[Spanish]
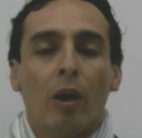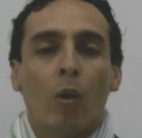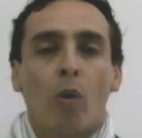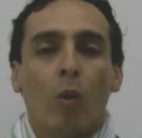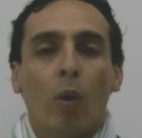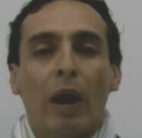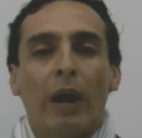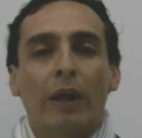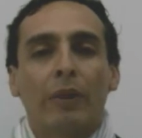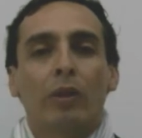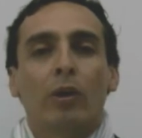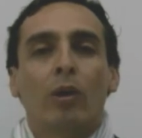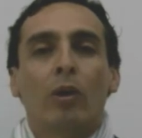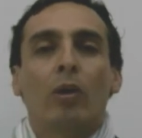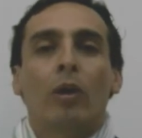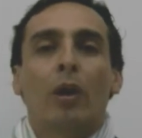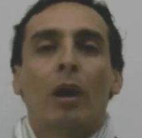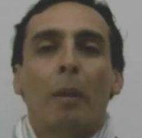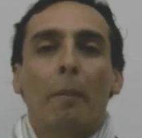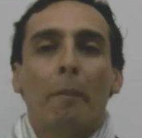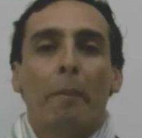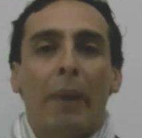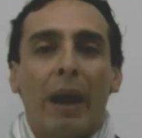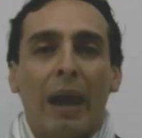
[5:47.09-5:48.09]
cuando
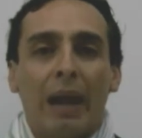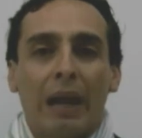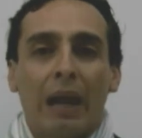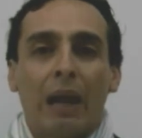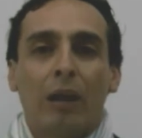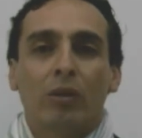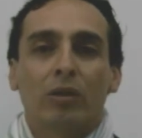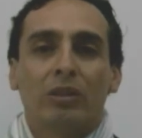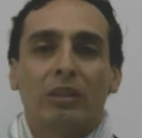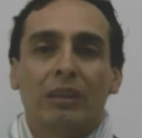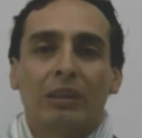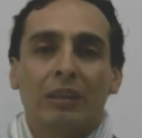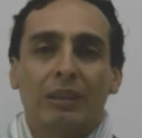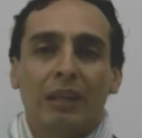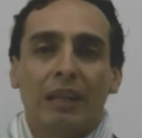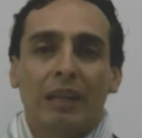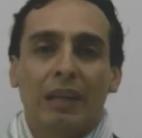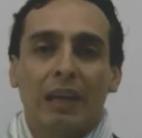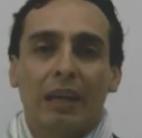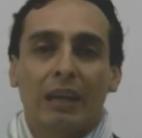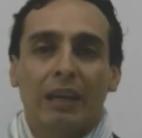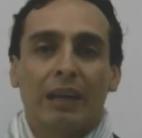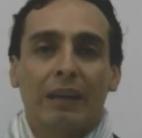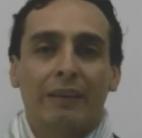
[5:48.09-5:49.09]
para los
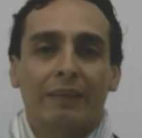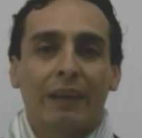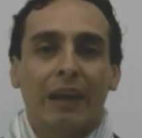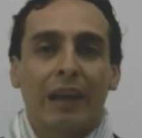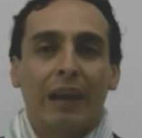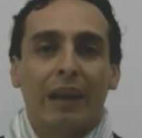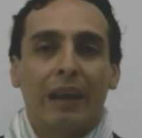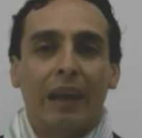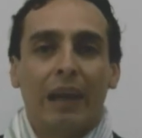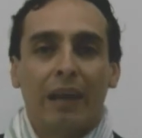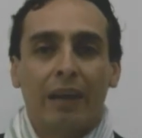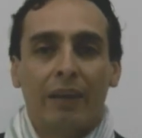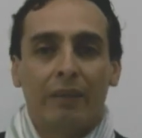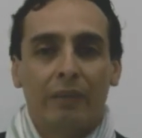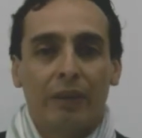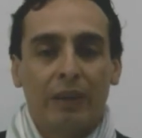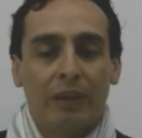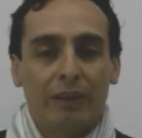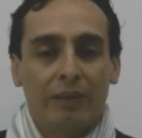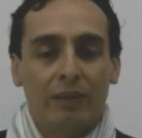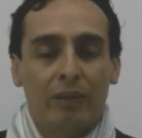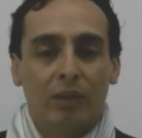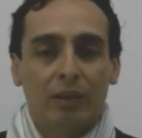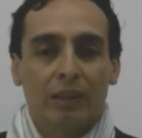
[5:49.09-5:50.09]
indígenas la
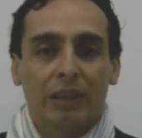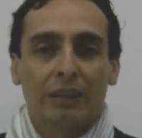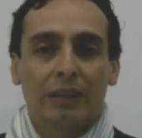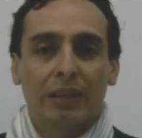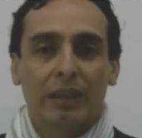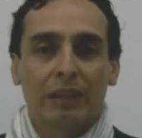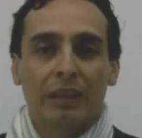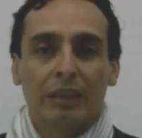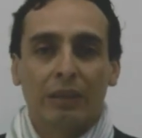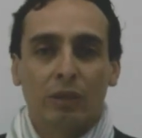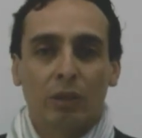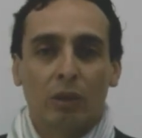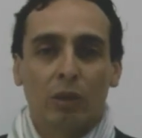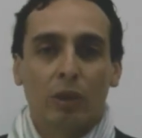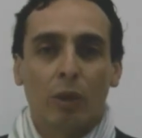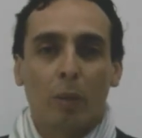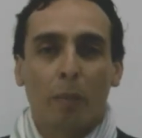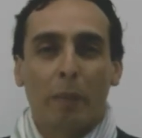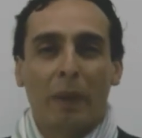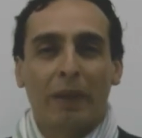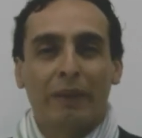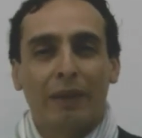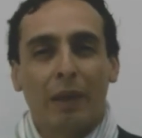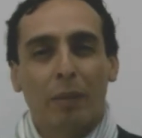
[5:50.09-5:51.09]
definición de territorio
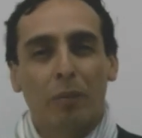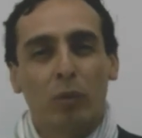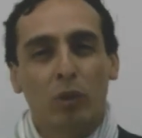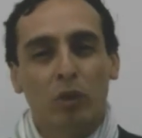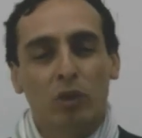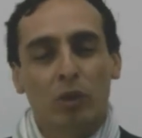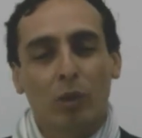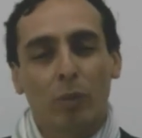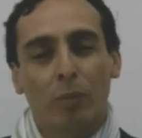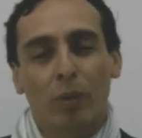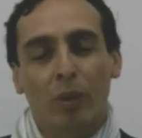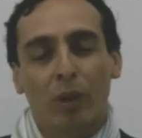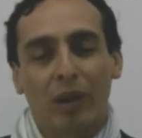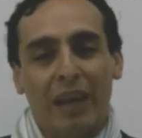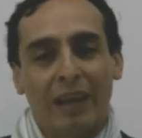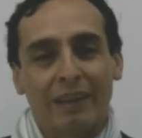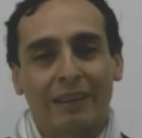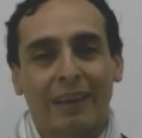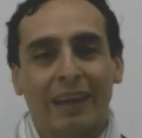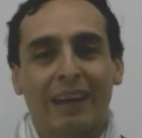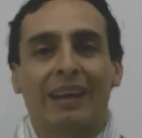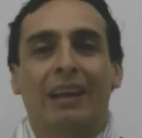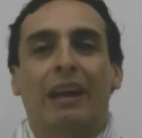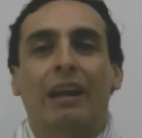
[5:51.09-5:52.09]
pasa mucho por la
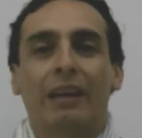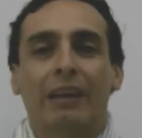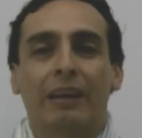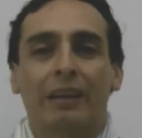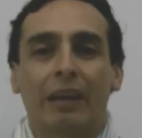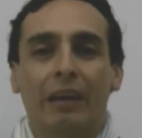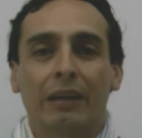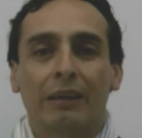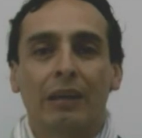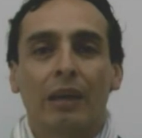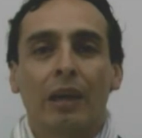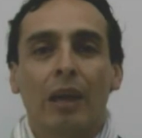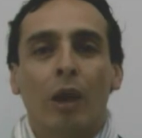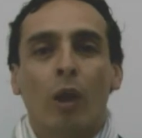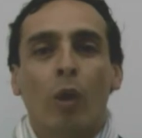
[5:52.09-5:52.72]
sacralidad.